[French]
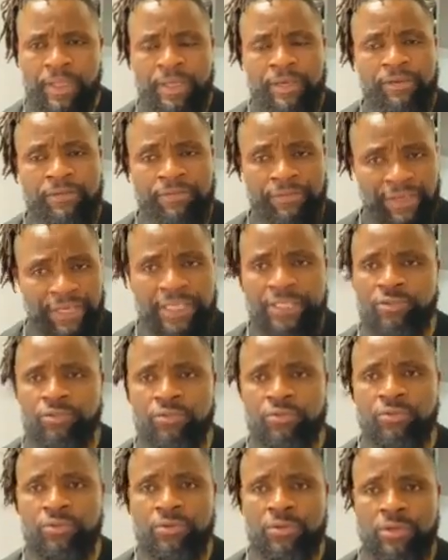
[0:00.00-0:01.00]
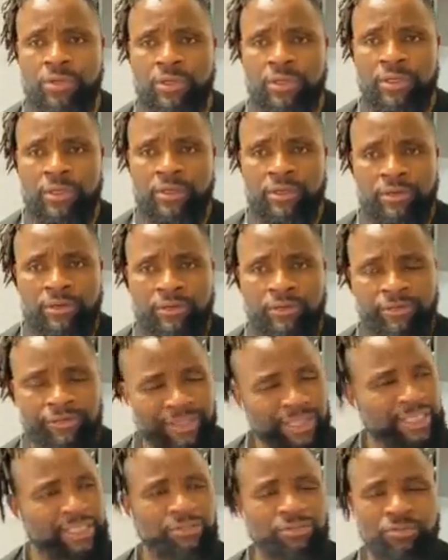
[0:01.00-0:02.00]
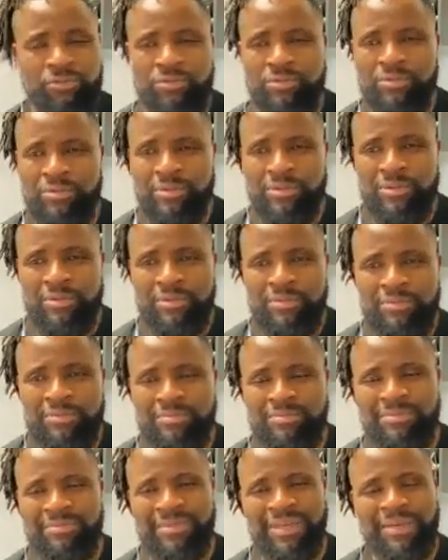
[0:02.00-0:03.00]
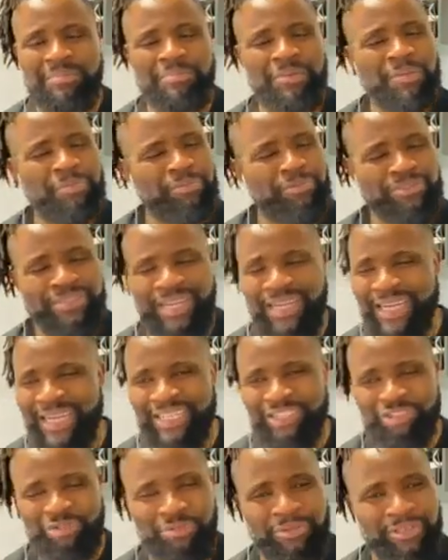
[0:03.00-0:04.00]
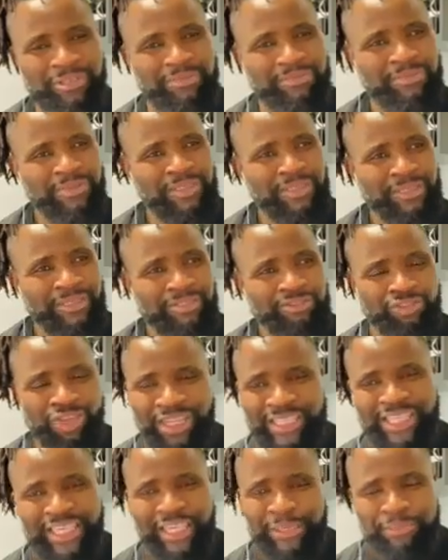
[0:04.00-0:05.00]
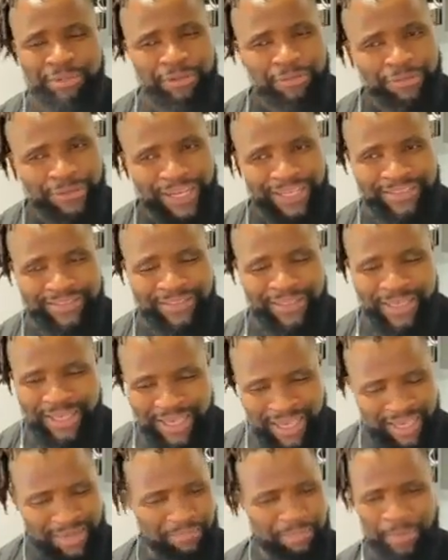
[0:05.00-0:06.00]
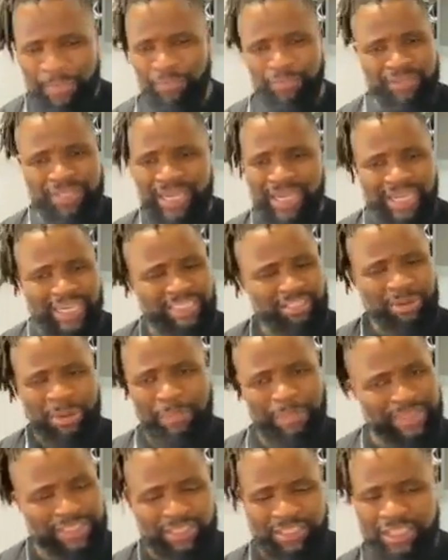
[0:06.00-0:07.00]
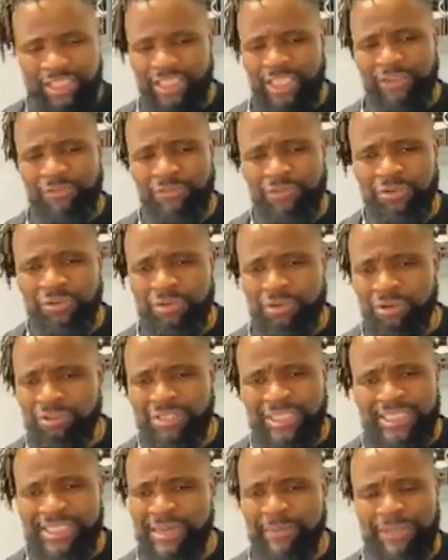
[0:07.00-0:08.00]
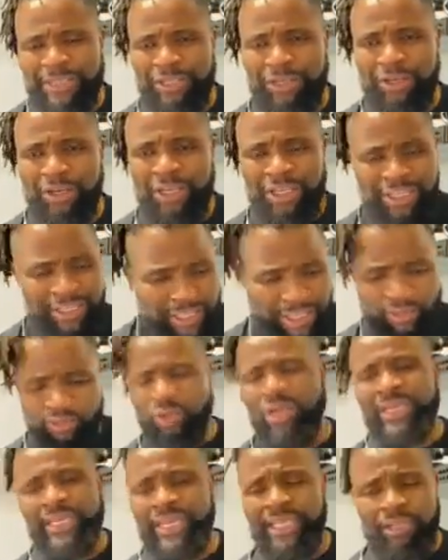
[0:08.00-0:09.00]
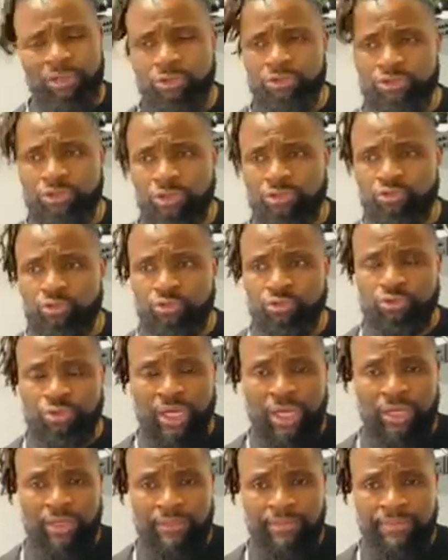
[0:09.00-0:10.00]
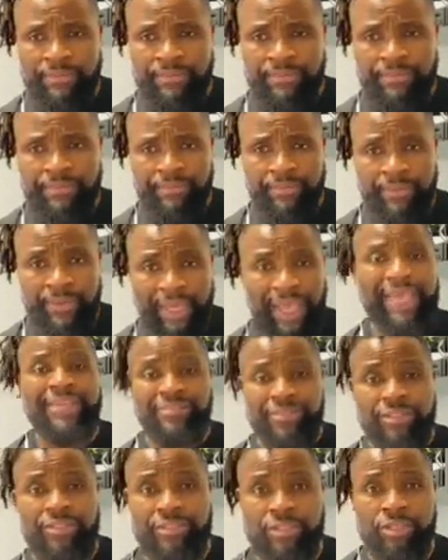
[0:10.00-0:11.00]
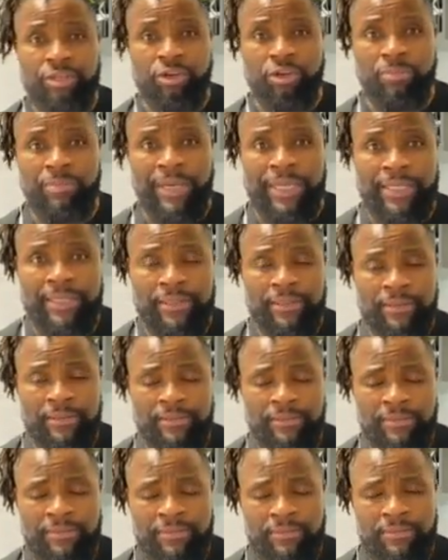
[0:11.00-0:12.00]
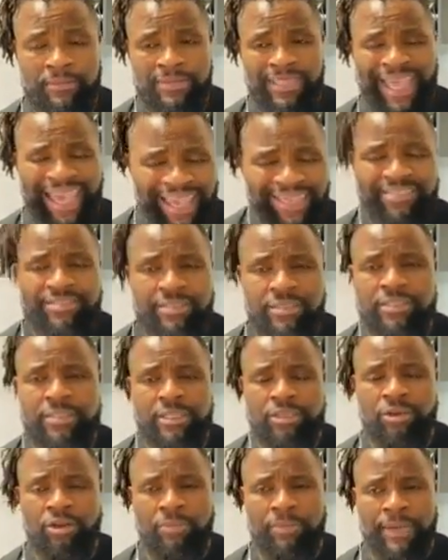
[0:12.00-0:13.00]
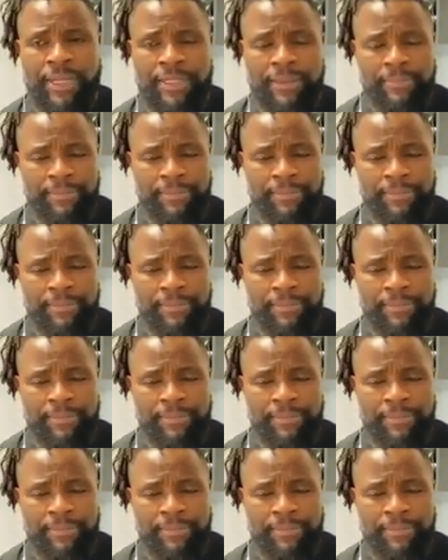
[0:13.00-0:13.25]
Verrez tout. Verrez tout. Un peu plus d'engagement. Tu es en équipe de France. Un peu plus d'engagement parce que j'ai vu contre les amateurs. C'est toi qui étais au sol tout le temps. Est-ce que c'est normal Est-ce que c'est normal